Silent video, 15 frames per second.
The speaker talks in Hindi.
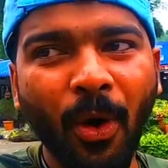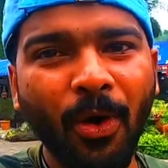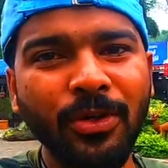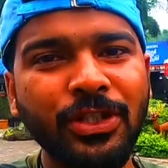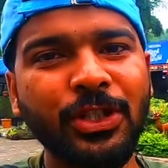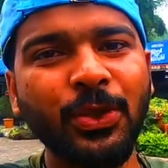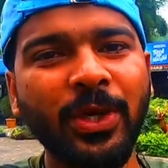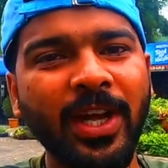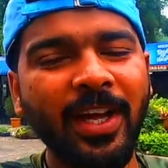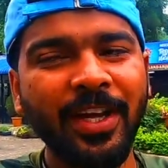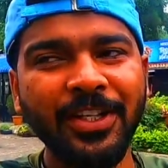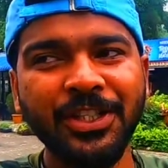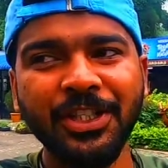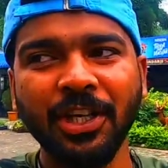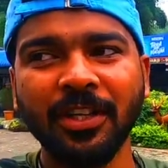पहुँच चुके
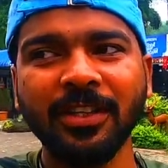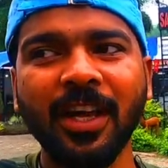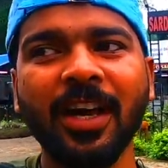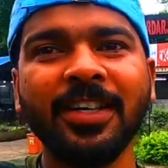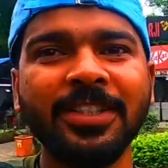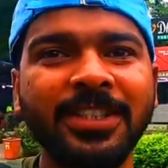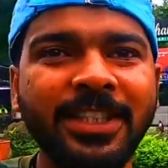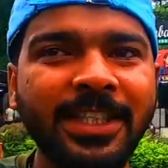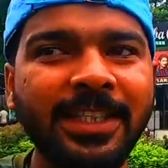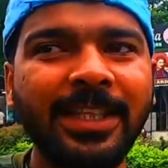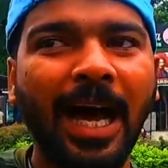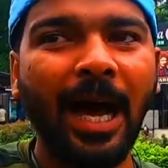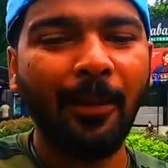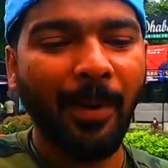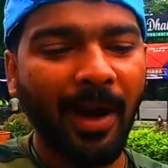हैं सरदार जी
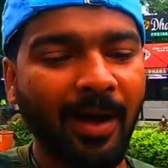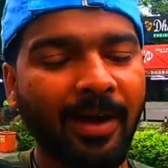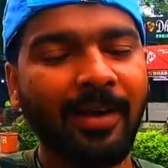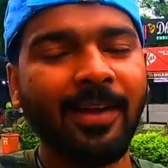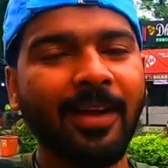ढाबा